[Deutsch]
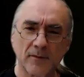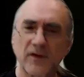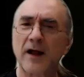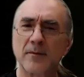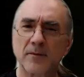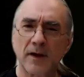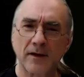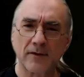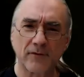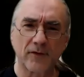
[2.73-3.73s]
Psalm
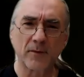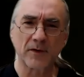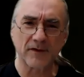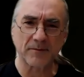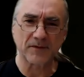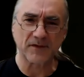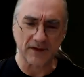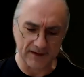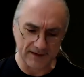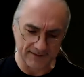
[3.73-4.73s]

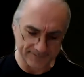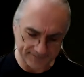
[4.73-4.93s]
75.